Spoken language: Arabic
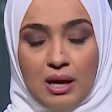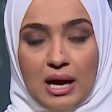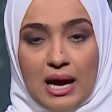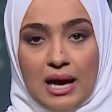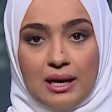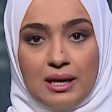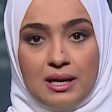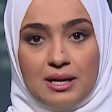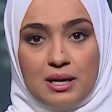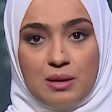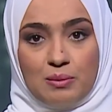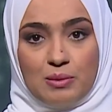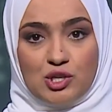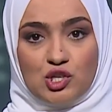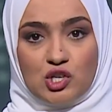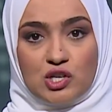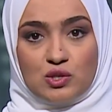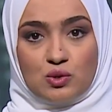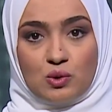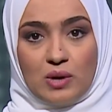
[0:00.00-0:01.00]
أعلن
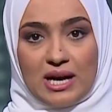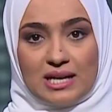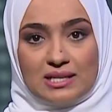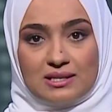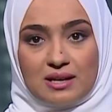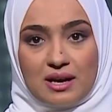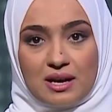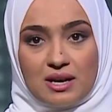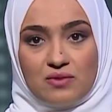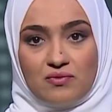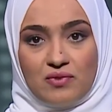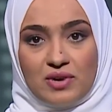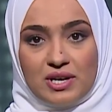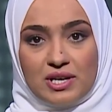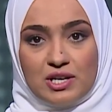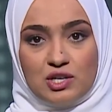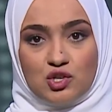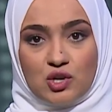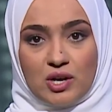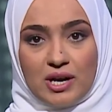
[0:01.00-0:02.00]
المجلس العسكري في
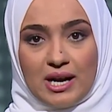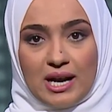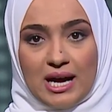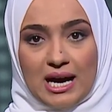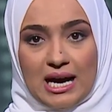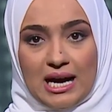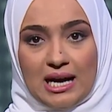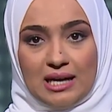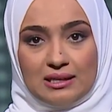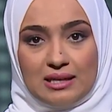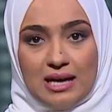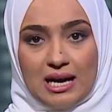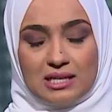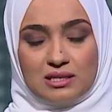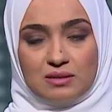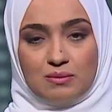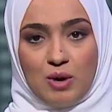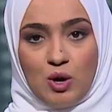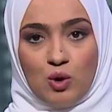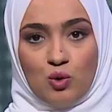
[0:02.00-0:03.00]
النيجر الأحد
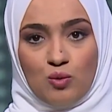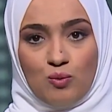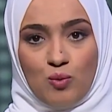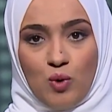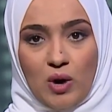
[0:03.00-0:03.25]
عزمه